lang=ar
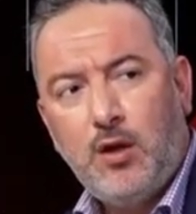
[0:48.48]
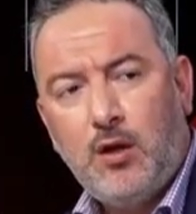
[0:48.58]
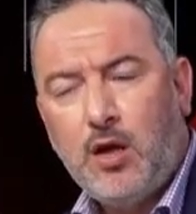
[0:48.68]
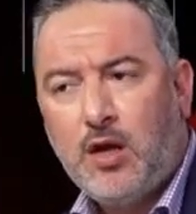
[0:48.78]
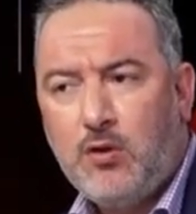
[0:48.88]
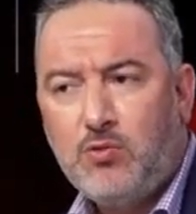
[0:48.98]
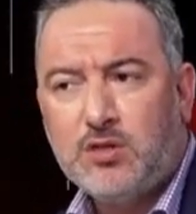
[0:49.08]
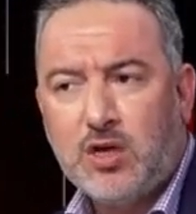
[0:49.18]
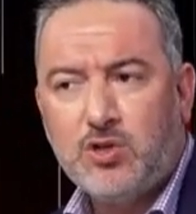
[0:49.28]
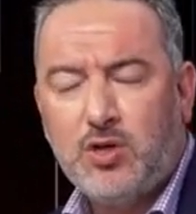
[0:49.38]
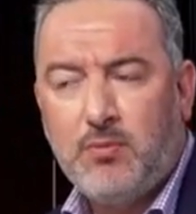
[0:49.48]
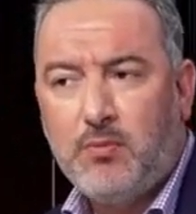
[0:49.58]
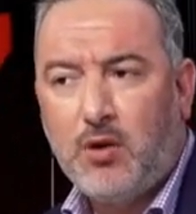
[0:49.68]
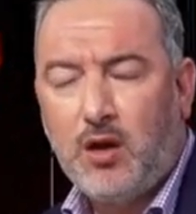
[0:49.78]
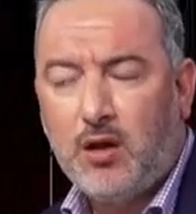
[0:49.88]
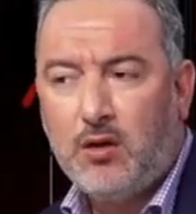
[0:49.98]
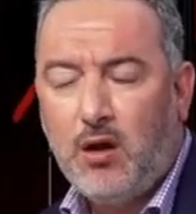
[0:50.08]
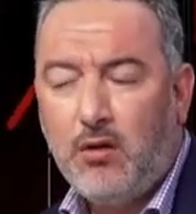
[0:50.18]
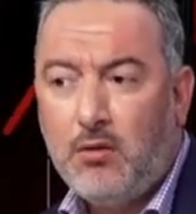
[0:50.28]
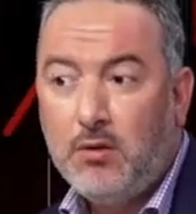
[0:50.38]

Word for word: لكن وزاره الشباب والرياضه